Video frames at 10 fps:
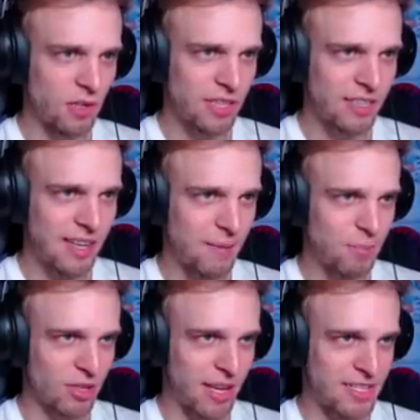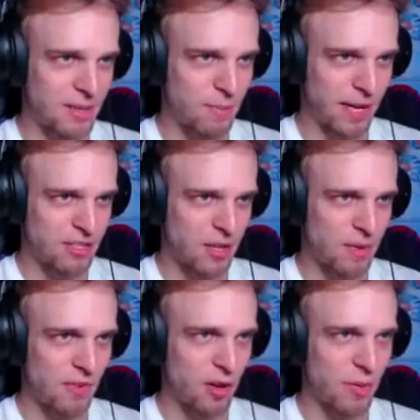Eu vou tentar botar esse preto
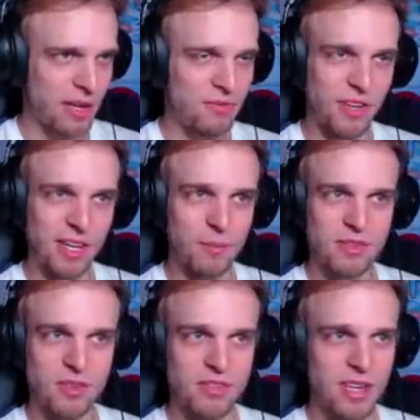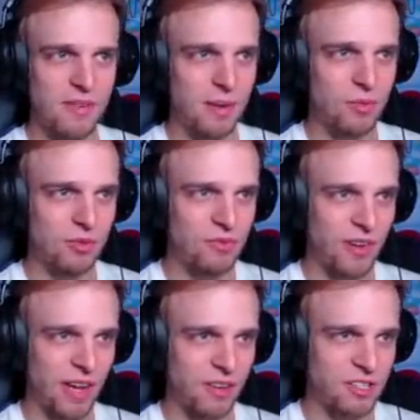só pra ver como ele fica, pessoal. Se ele ficar
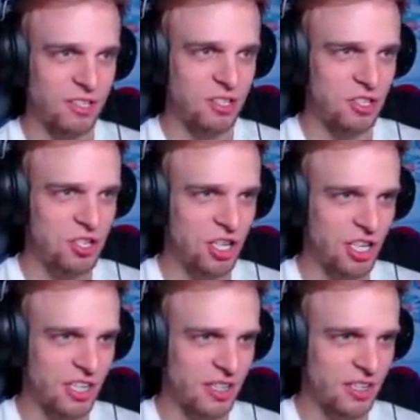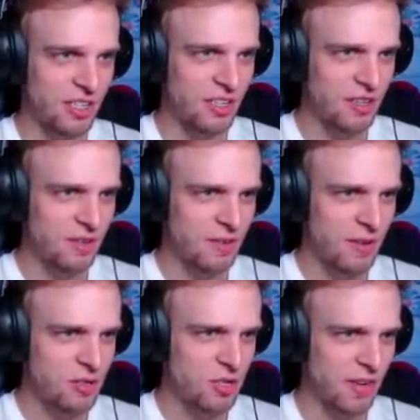muito feio, a gente tira.
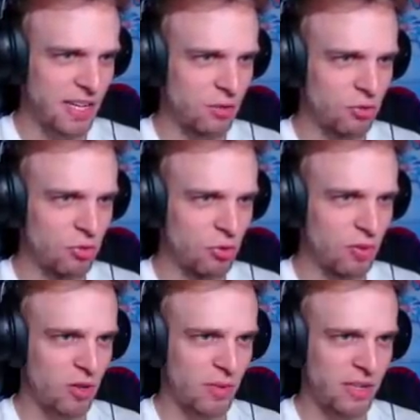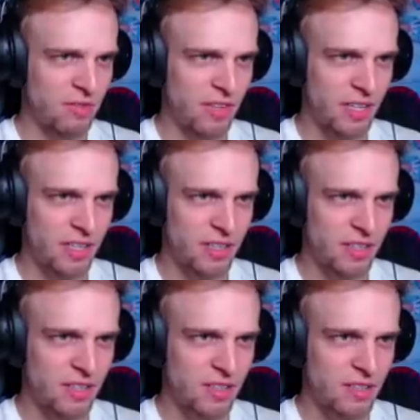Deixa eu ver aqui no duplo como ele fica.
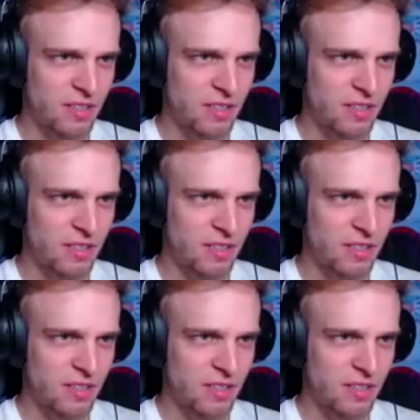